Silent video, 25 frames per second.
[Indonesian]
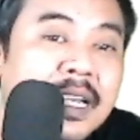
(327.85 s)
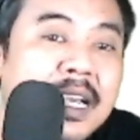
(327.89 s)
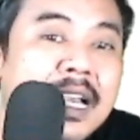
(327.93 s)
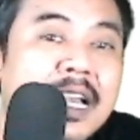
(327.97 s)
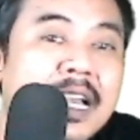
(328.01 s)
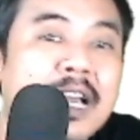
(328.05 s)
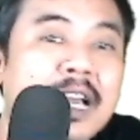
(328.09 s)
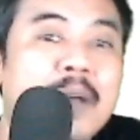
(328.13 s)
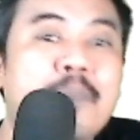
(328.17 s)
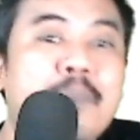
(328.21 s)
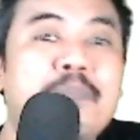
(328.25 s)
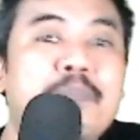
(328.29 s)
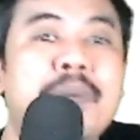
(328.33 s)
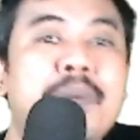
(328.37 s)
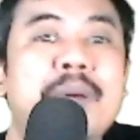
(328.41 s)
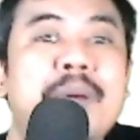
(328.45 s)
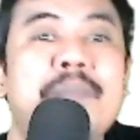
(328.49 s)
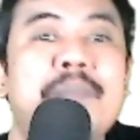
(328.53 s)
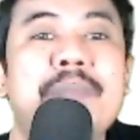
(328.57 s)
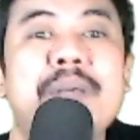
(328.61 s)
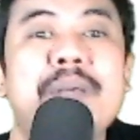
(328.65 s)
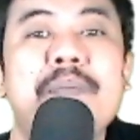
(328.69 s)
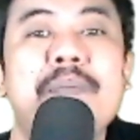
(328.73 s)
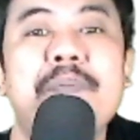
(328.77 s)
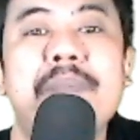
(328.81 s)

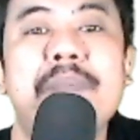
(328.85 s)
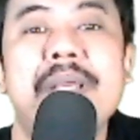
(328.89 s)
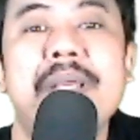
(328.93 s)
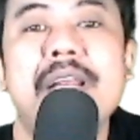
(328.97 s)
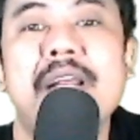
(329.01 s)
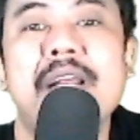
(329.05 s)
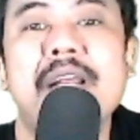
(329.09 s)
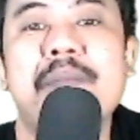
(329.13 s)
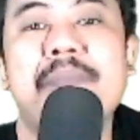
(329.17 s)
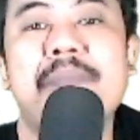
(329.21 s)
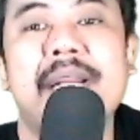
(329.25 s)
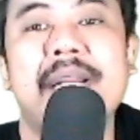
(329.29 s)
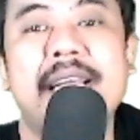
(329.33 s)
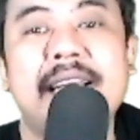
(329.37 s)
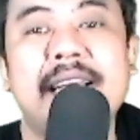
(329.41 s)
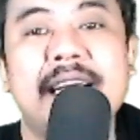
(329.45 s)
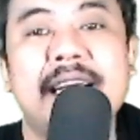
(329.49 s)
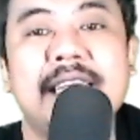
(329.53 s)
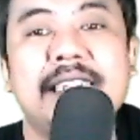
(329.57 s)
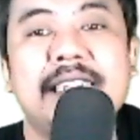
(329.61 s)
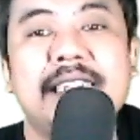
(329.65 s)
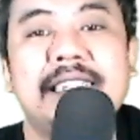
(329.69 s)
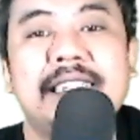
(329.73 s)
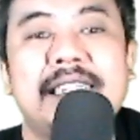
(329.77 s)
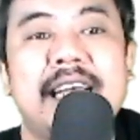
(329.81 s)
kepemimpinan
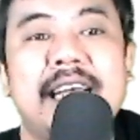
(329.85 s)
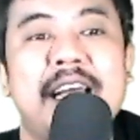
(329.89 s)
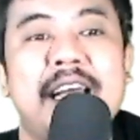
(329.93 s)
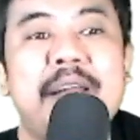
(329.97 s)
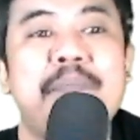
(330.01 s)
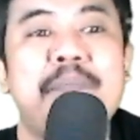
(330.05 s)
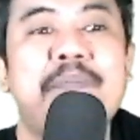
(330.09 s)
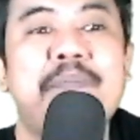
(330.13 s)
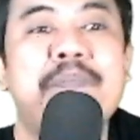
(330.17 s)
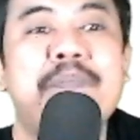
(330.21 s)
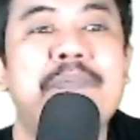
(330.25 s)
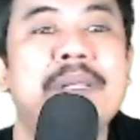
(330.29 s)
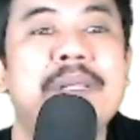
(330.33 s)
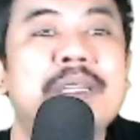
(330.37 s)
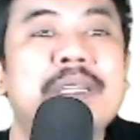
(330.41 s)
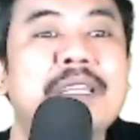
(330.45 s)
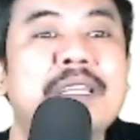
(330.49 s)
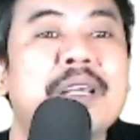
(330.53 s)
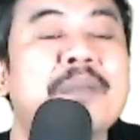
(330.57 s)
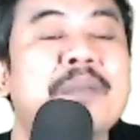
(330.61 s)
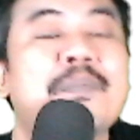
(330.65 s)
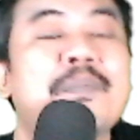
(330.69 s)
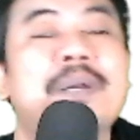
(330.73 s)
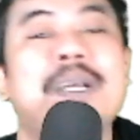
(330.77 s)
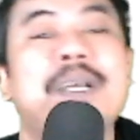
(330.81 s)
mereka sangat
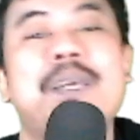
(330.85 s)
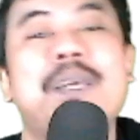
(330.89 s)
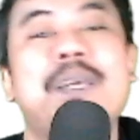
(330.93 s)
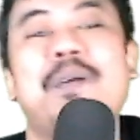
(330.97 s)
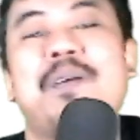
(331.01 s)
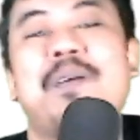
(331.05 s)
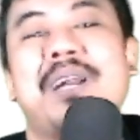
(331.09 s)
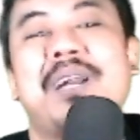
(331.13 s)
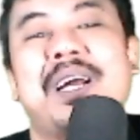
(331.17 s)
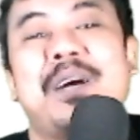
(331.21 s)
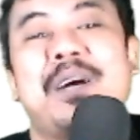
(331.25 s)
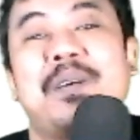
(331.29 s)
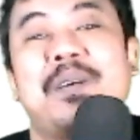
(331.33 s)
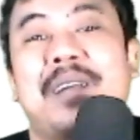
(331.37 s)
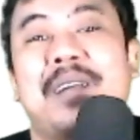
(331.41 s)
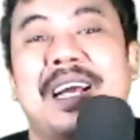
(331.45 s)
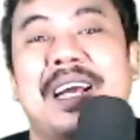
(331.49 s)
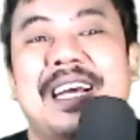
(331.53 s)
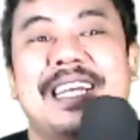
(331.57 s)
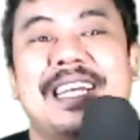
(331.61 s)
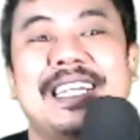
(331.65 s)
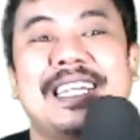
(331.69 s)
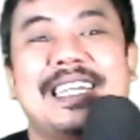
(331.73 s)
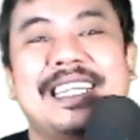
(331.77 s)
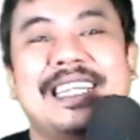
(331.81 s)
penting bagi
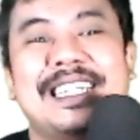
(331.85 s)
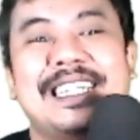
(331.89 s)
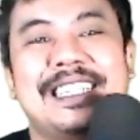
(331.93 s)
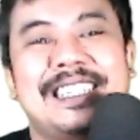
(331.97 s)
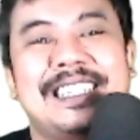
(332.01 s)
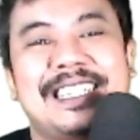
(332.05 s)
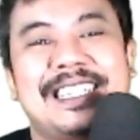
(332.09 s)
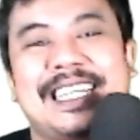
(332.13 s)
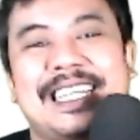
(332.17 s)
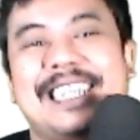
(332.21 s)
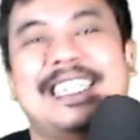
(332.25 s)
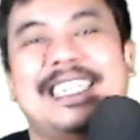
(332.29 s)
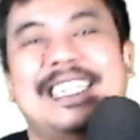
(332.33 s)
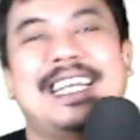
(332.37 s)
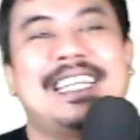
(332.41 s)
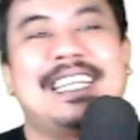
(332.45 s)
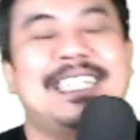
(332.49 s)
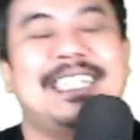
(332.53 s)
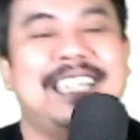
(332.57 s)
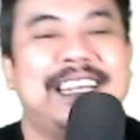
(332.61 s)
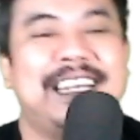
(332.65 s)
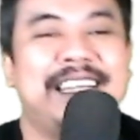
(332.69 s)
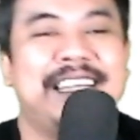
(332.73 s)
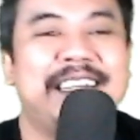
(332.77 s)
orang-orang sekitarnya.